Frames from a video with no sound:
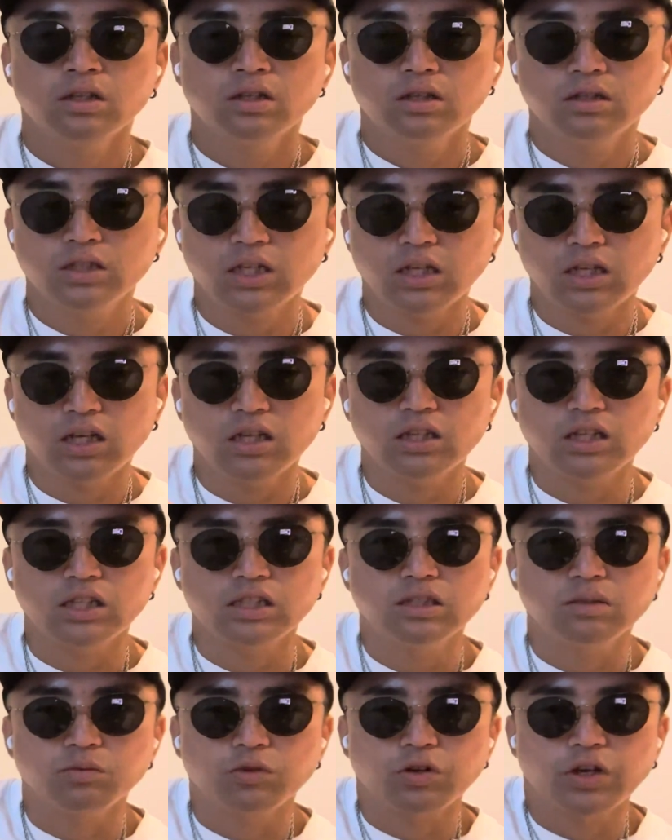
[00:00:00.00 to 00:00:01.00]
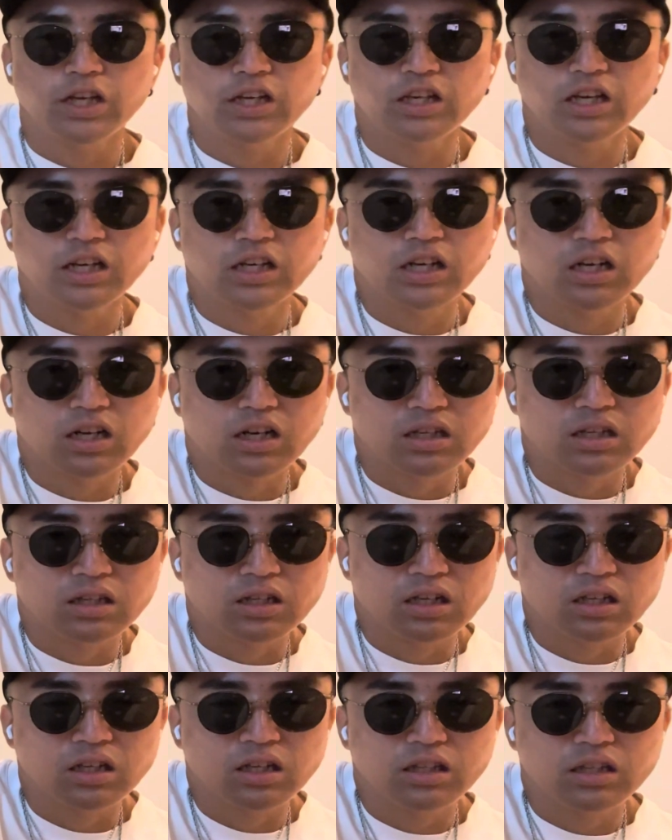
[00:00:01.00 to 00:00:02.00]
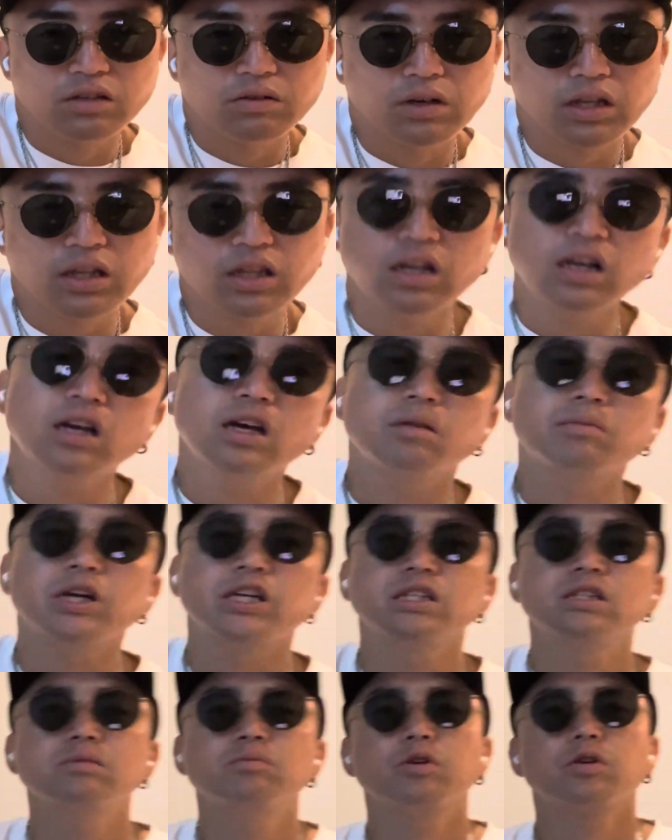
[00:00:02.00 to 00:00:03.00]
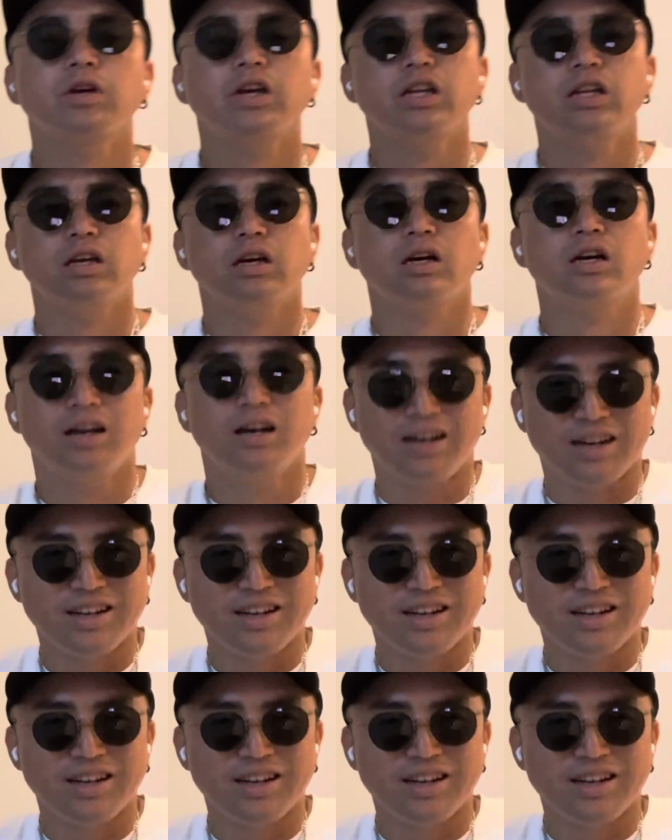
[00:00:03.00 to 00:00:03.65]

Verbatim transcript: じゃあなんでいつものエリア行かなかったんだって言われたら、まあ、いつものエリアが